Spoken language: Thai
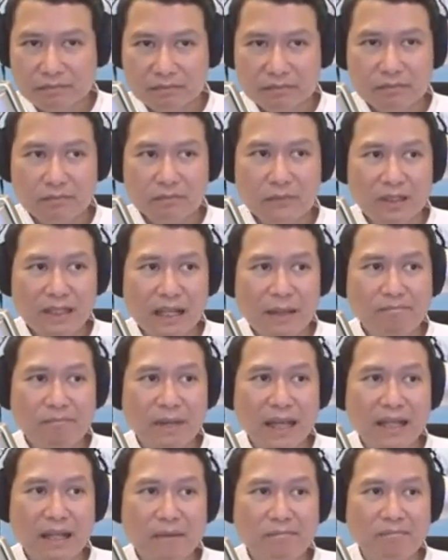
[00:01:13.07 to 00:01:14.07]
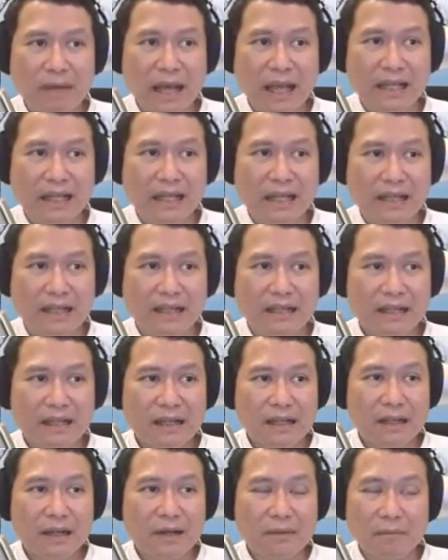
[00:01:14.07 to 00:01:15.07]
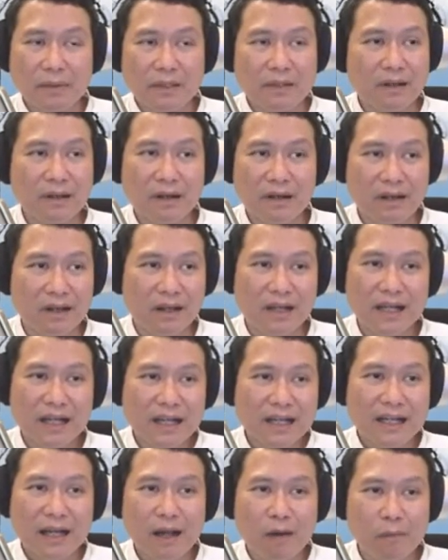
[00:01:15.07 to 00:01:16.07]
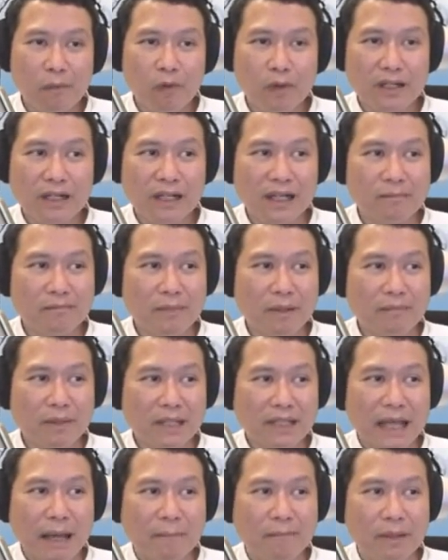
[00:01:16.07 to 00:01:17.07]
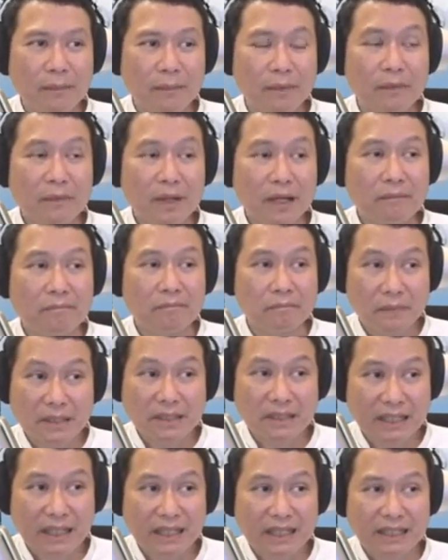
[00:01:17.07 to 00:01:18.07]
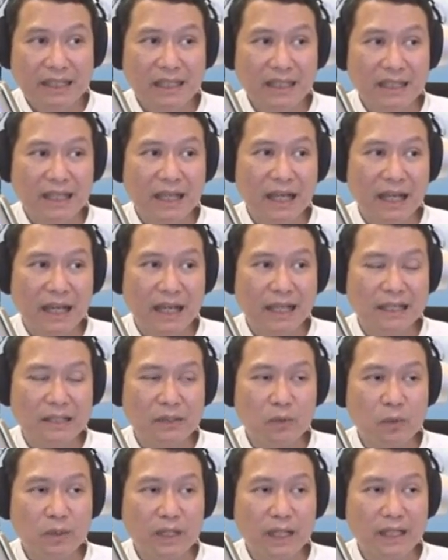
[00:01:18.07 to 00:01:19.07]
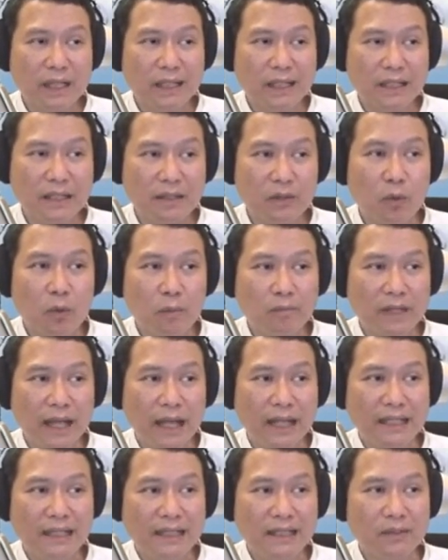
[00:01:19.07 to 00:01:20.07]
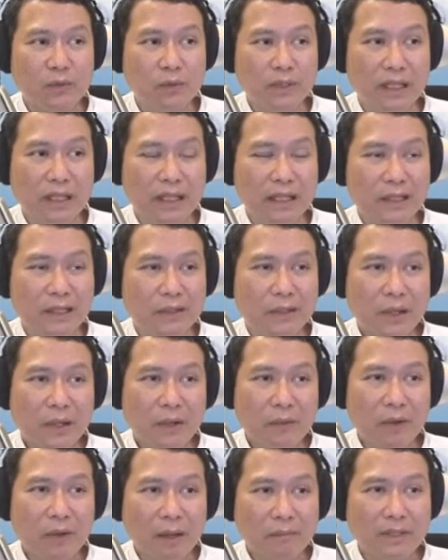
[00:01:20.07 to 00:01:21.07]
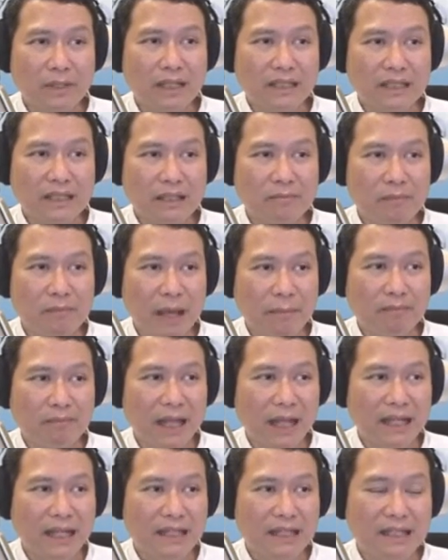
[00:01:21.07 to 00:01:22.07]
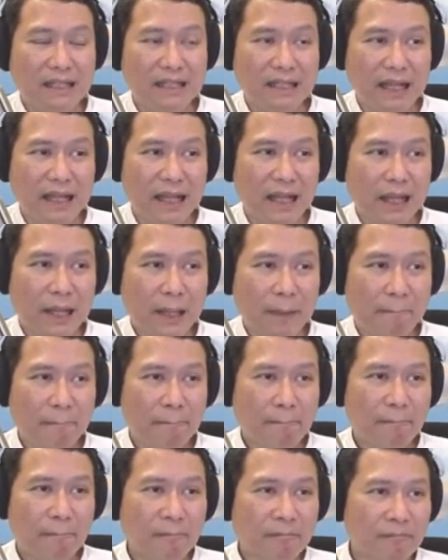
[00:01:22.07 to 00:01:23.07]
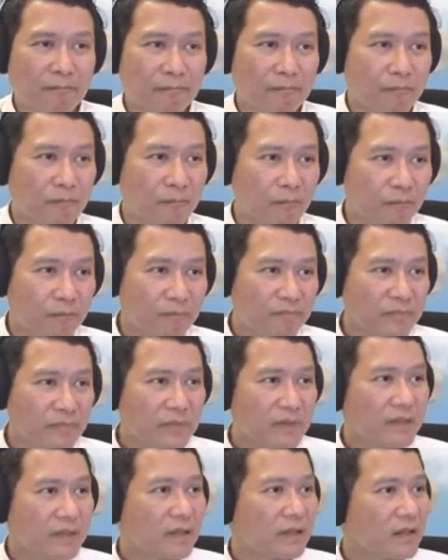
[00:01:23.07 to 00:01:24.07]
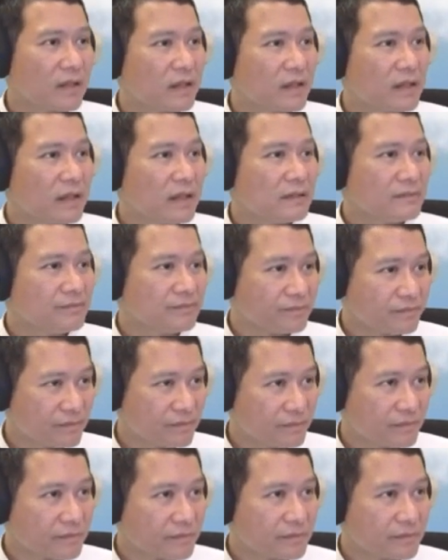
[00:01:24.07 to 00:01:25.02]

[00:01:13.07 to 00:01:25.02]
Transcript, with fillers: ก็ทำไปทำไปเนี่ย มันก็เข้าโหมดเคลิ้มเป็นประจำอ่ะเพราะว่ามันชินที่จะอยู่ในลูปนั้นอยู่ในความเคยชินแบบนั้น นะฮะอืม อืม